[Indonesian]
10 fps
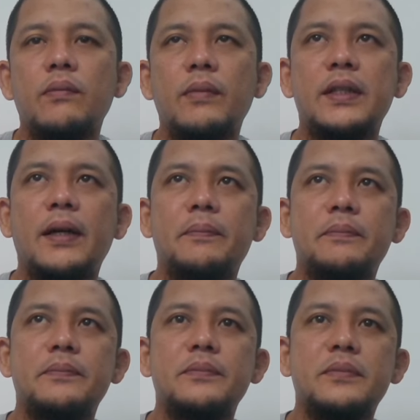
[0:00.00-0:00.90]
Mantap.
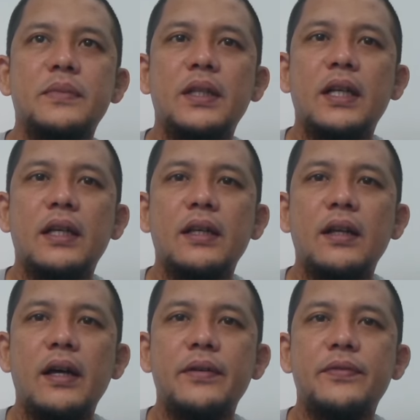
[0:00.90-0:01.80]
Ini lagi
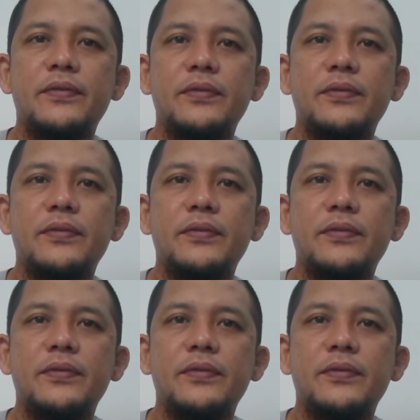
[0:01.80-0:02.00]
live